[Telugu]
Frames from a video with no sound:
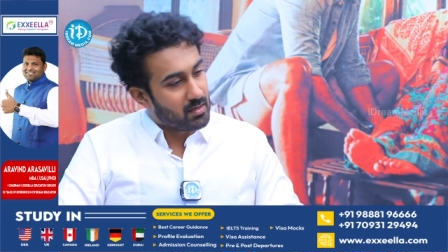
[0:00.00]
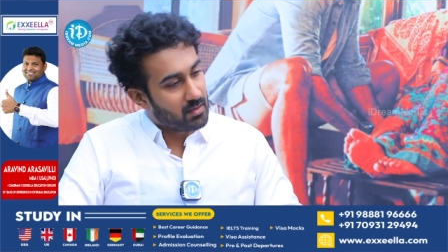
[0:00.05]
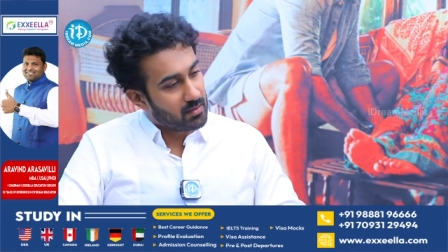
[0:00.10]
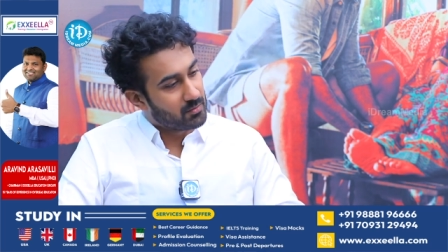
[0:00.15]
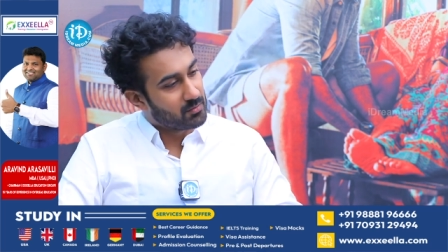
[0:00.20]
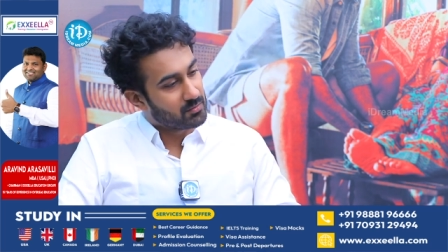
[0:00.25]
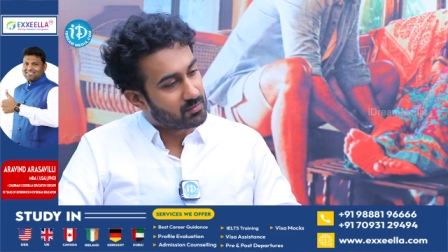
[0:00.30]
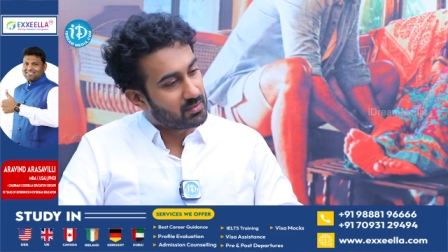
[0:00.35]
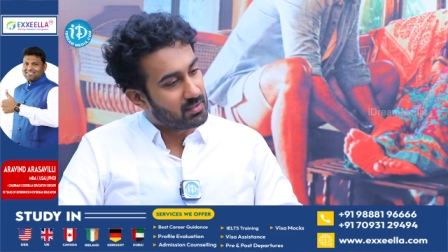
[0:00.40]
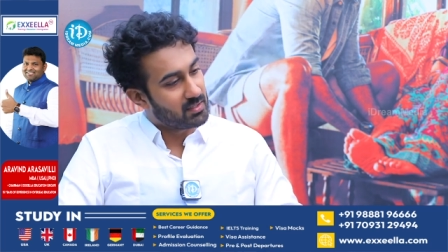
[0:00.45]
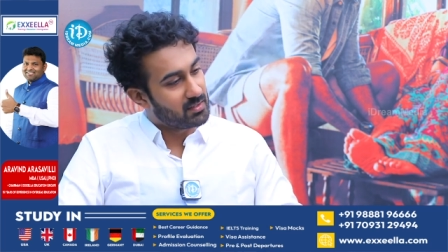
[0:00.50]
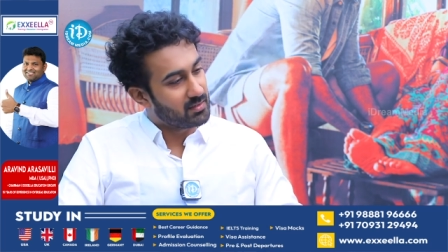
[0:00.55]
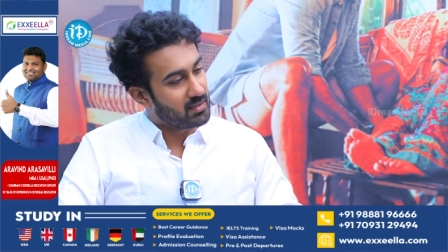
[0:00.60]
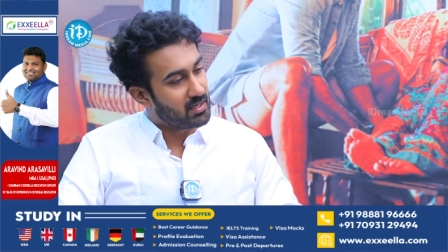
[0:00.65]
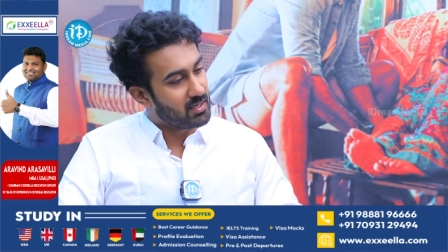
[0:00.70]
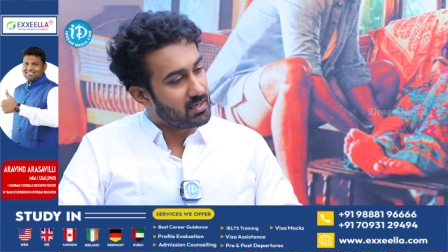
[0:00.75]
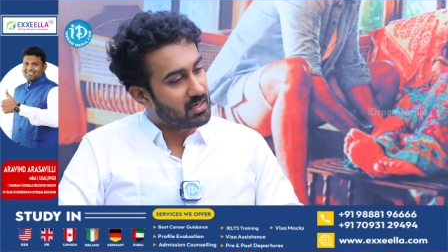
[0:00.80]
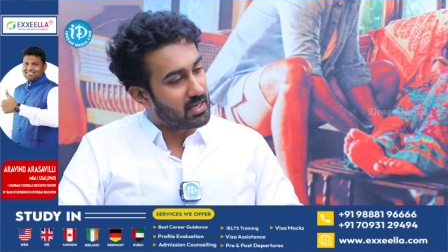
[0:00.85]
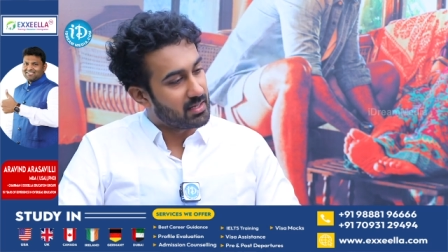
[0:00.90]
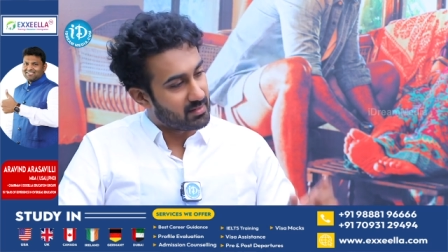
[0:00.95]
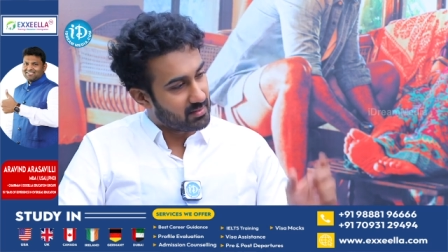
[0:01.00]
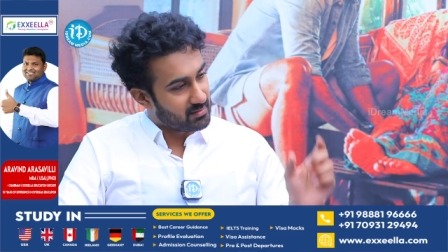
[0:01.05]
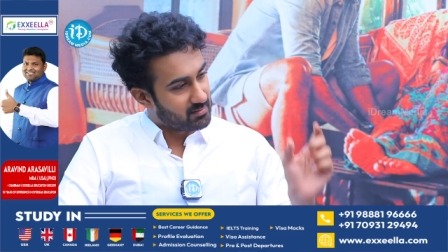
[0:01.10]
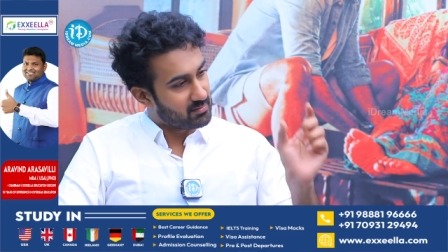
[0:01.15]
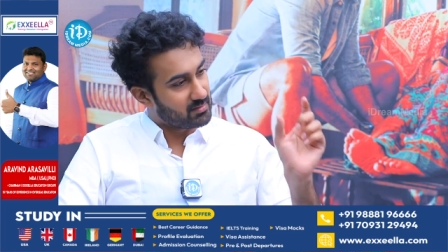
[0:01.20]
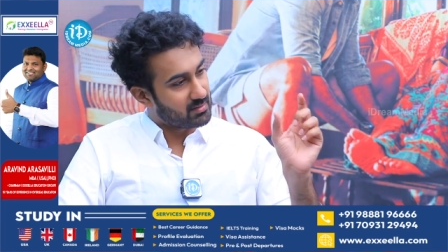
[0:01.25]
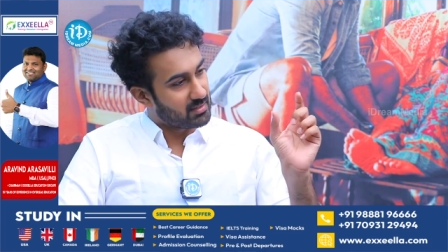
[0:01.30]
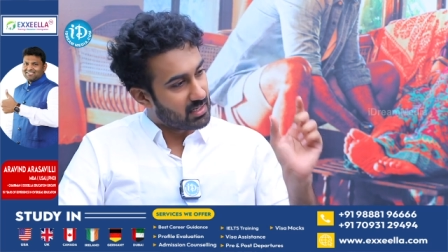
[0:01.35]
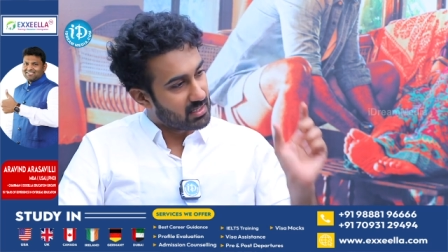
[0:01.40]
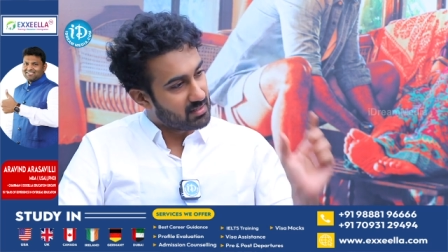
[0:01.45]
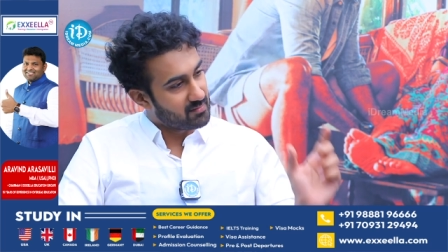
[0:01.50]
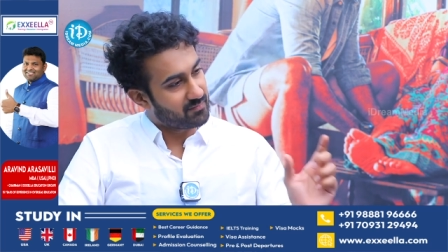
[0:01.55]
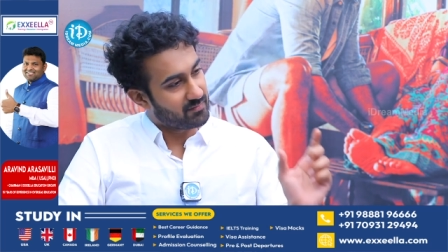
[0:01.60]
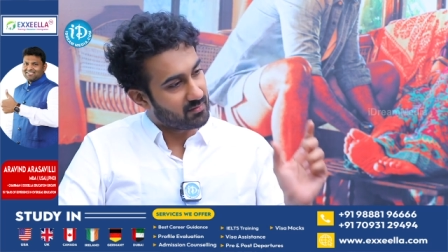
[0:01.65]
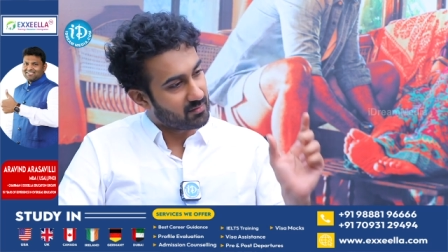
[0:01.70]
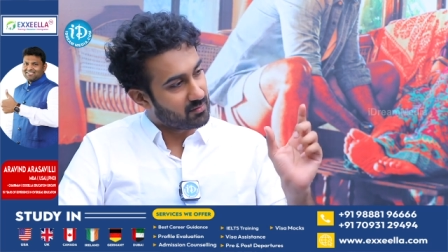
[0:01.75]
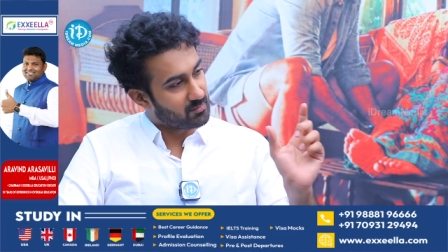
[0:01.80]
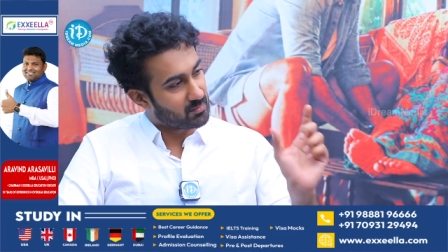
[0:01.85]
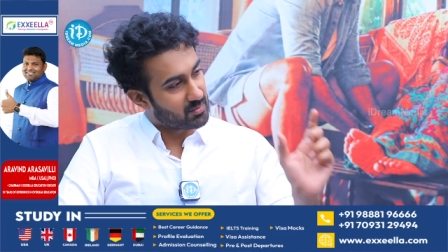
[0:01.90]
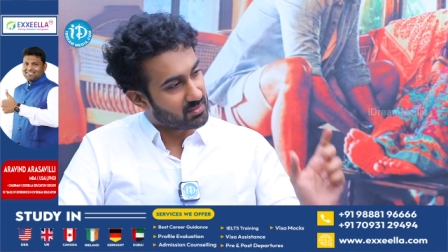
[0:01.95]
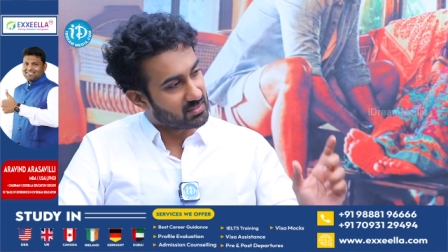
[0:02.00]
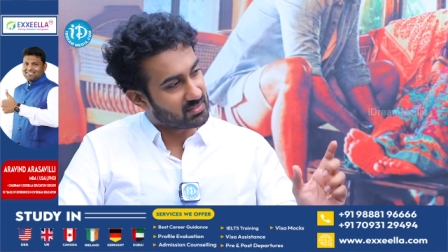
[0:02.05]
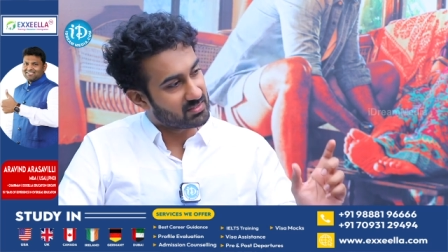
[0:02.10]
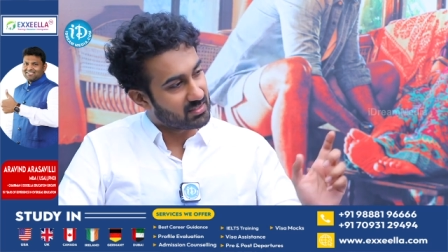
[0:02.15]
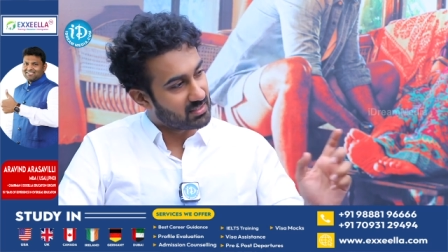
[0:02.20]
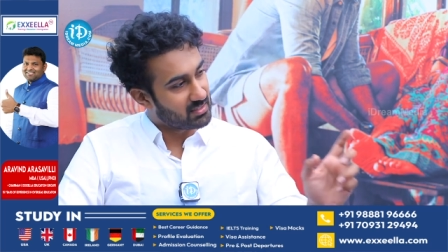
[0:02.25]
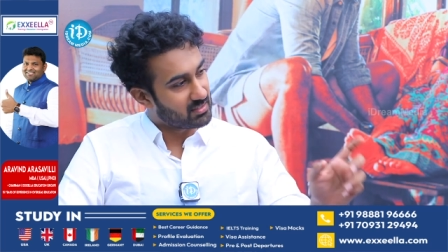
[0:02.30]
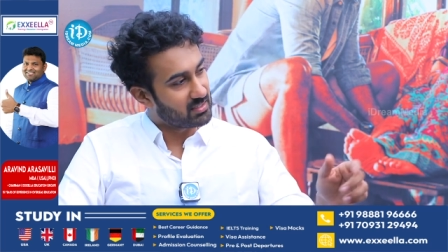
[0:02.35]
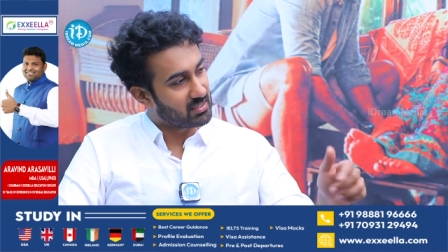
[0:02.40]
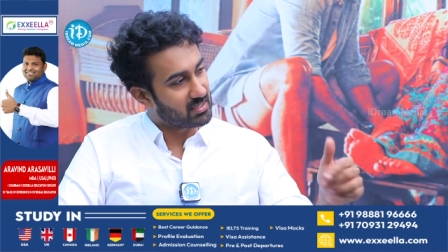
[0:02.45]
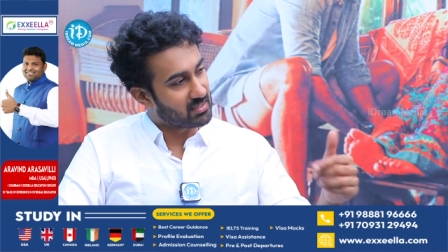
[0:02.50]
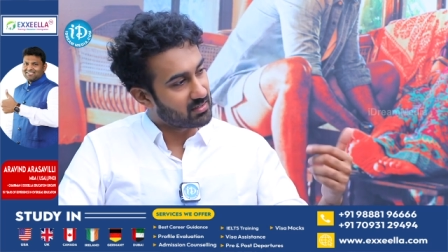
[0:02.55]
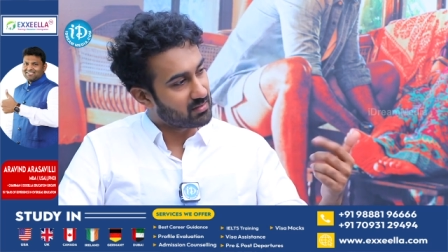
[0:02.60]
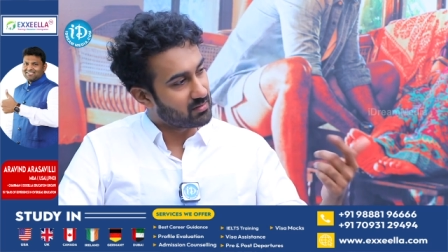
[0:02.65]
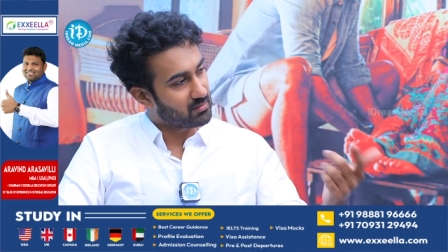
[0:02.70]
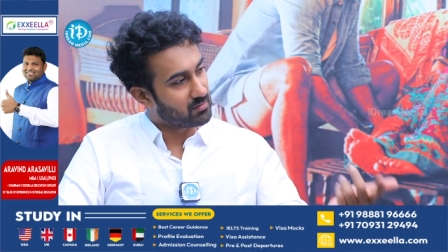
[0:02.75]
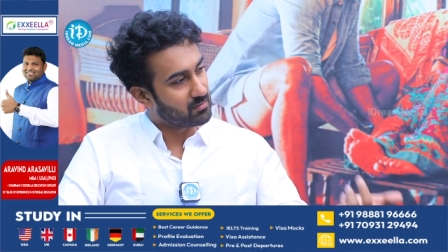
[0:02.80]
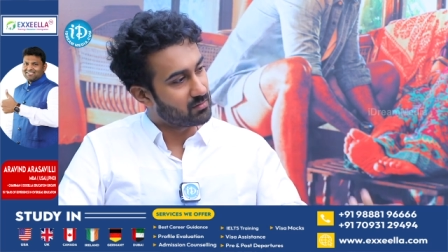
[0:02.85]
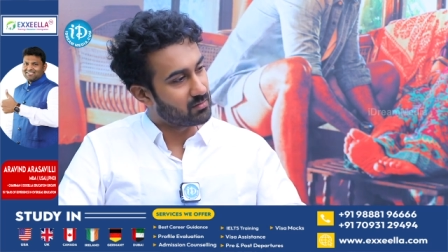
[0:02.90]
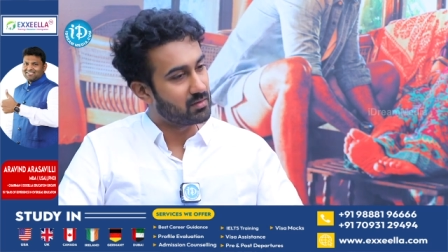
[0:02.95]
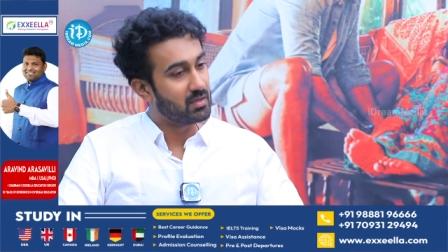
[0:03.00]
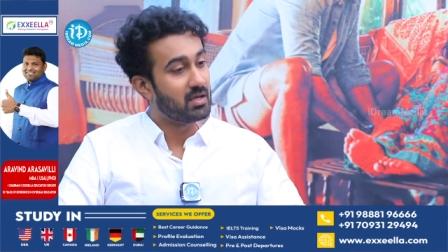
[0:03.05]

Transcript: నాకు గుర్తులేదు కానీ నాకు తెలిసిన లైఫ్లో మొదటిసారి థియేటర్లో